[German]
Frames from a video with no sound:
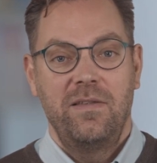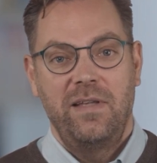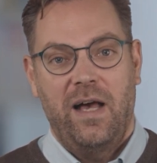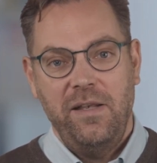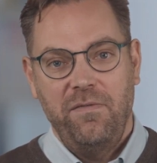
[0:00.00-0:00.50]

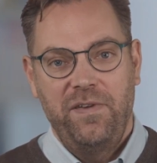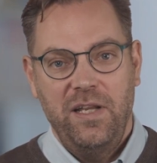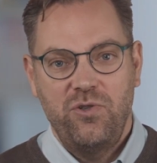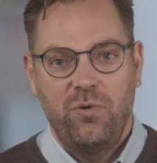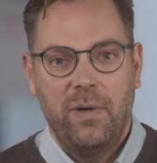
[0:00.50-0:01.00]
Sie erhalten
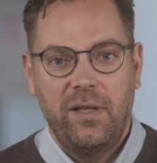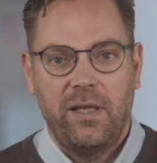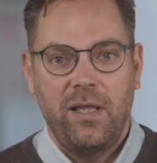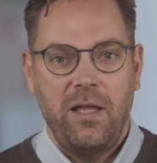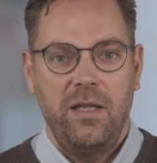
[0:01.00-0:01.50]

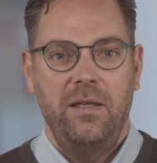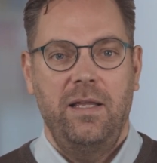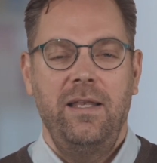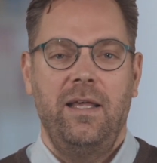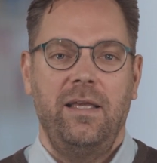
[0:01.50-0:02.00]
Fernstudienmaterialien
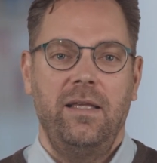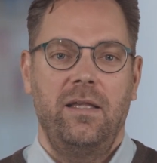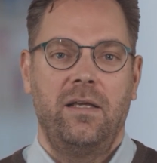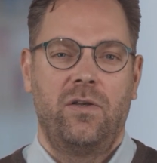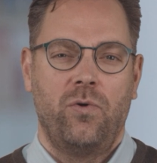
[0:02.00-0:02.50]
in der
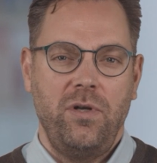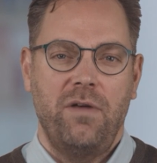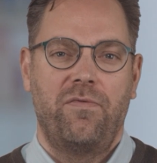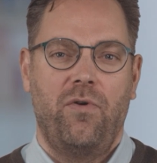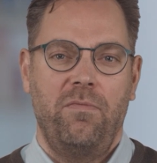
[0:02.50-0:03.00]
Regel in
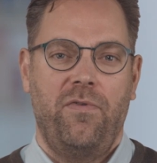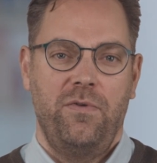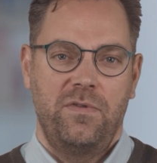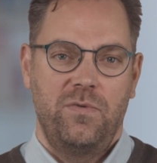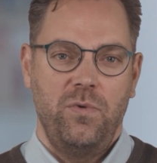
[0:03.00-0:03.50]
gedruckter Form
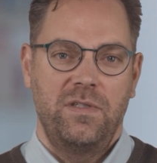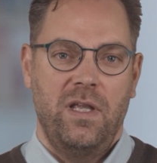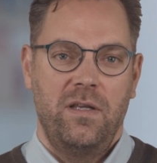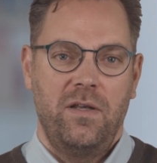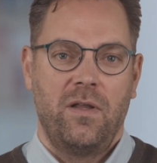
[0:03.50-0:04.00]
von uns
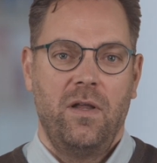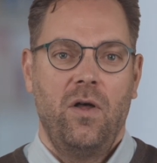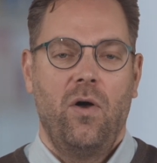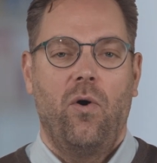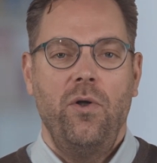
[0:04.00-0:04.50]
zugesendet
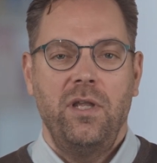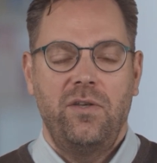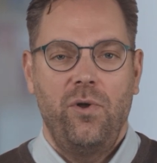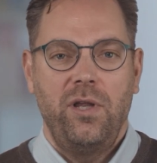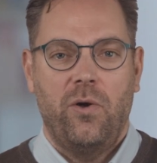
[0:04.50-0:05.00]
und
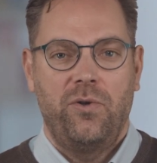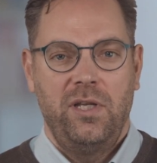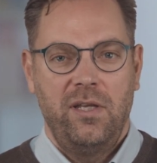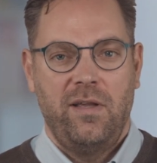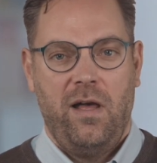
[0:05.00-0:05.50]
natürlich auch
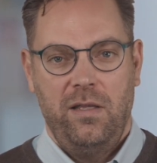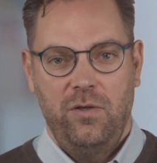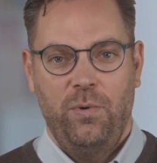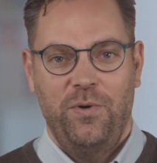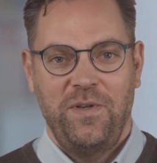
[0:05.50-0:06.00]
digital
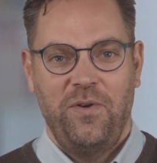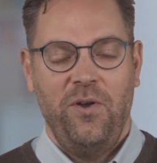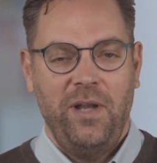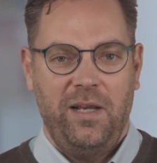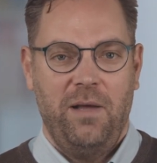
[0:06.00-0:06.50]
über unseren
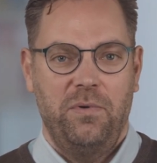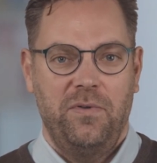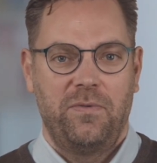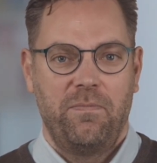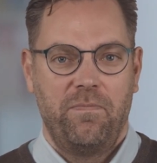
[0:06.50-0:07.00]

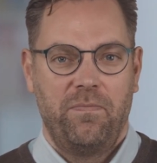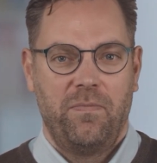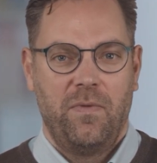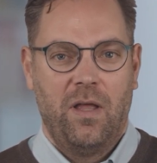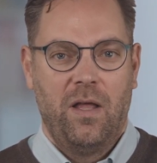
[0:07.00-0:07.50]
Online-Campus.
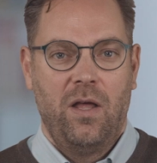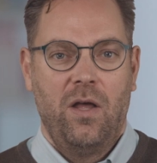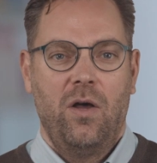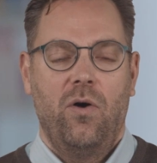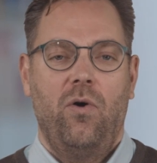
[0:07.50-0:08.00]

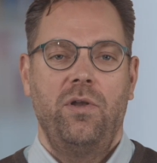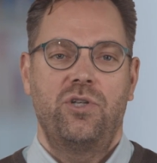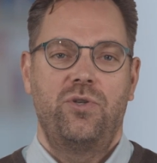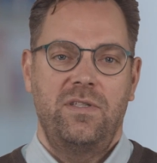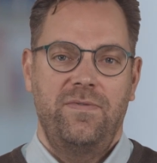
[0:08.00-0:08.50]

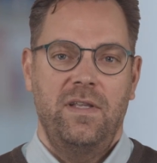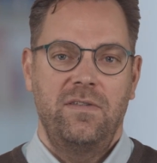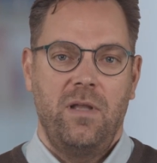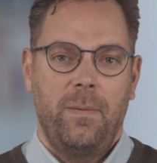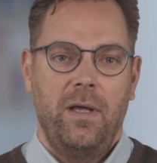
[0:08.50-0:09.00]
Unterstützt
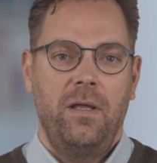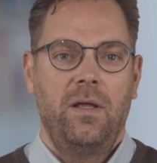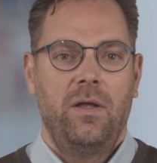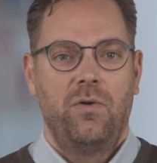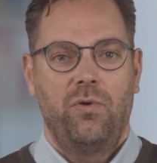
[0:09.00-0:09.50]
werden Sie dabei
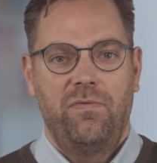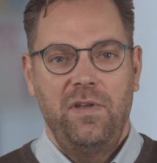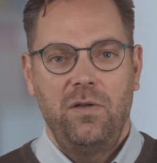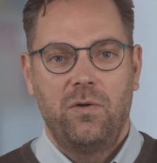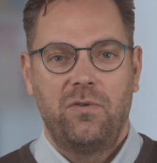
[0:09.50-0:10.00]
durch
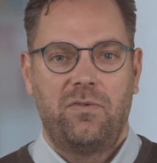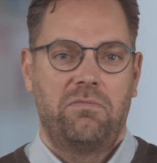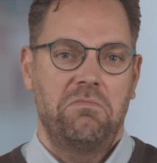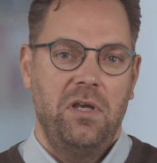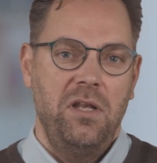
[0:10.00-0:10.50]

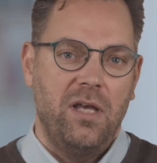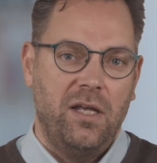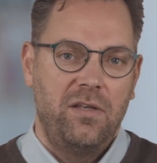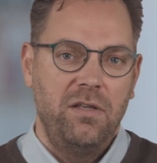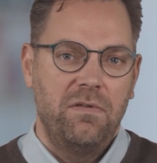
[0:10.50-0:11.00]
Videos,
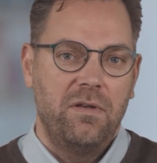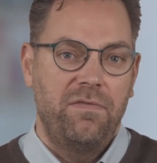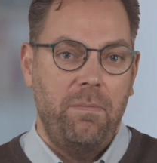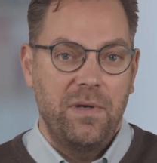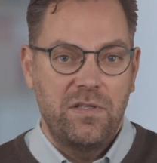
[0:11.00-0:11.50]

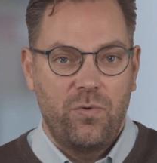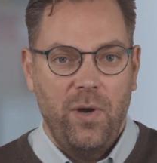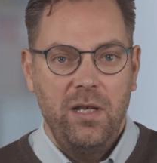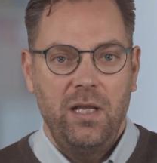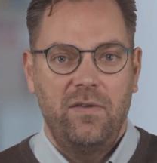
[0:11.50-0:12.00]
interaktive Web-based
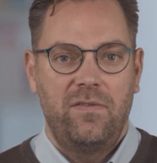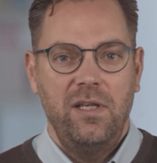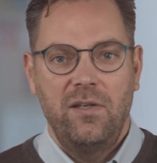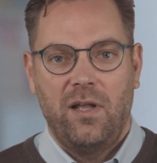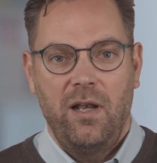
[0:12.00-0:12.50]
Trainings,
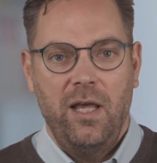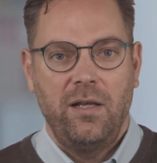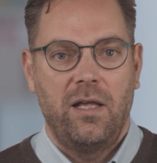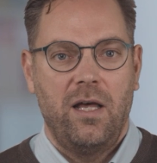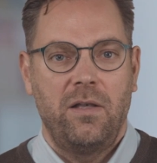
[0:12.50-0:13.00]
digitale
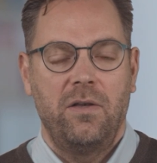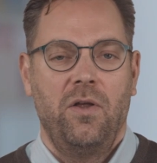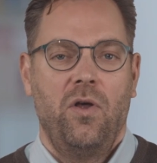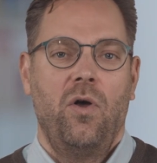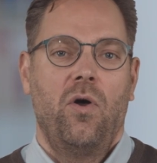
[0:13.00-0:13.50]

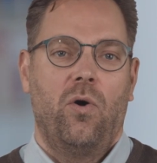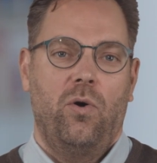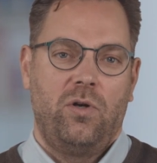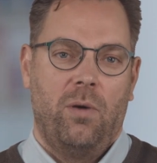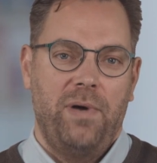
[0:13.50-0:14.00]
Lernkarten
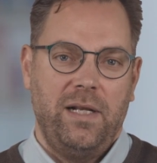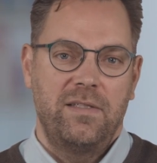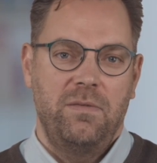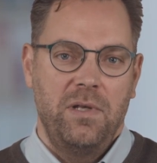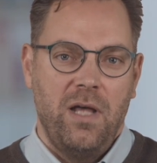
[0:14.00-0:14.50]
und
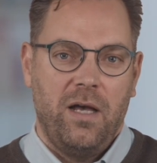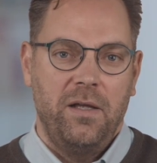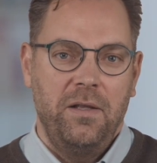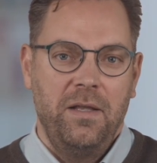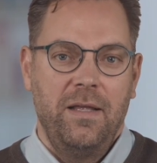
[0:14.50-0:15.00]
kompakte
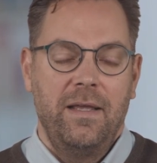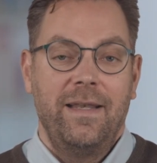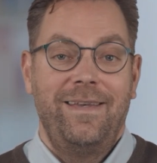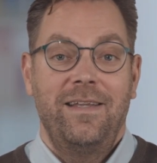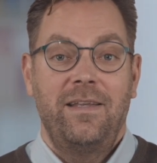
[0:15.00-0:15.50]
Seminare,
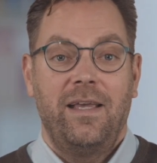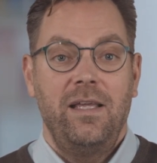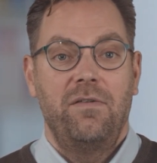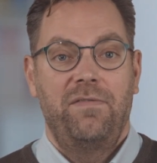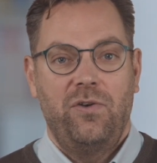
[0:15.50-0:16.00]
die in der
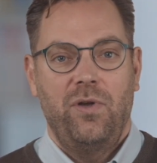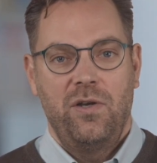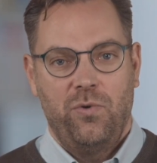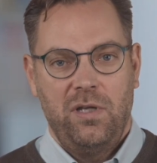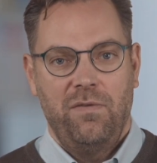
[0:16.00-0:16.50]
Regel
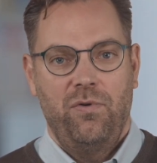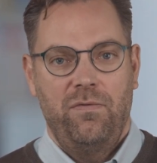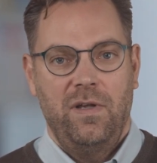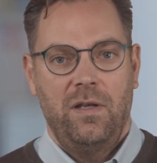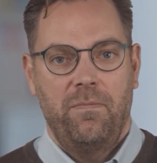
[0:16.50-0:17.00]
virtuell
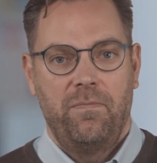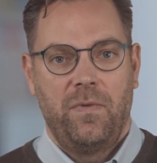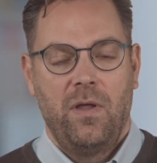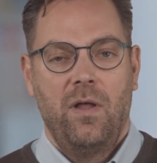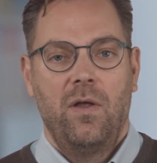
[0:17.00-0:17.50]
durchgeführt werden.
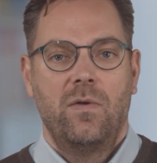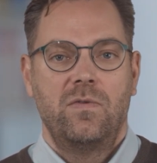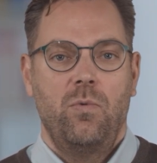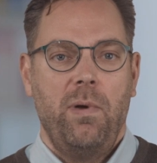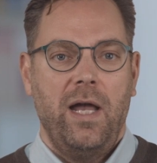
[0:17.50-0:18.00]

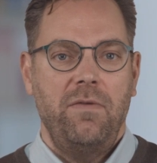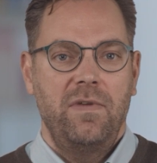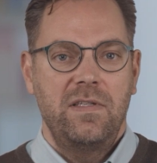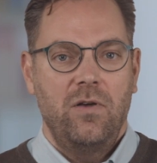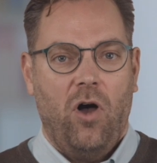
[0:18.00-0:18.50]
So
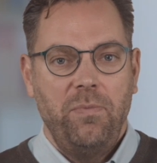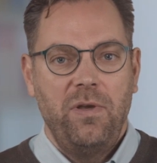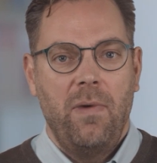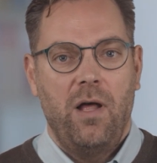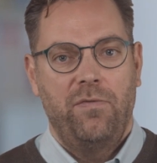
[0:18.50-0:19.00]
bereiten wir Sie
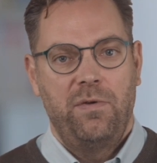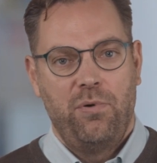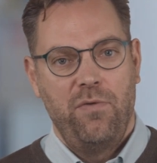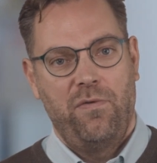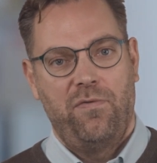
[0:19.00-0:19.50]
optimal auf die
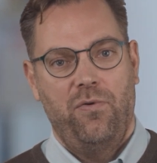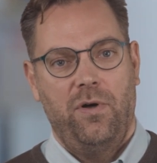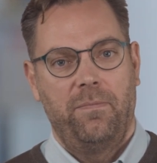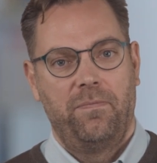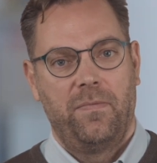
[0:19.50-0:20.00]
Prüfung vor.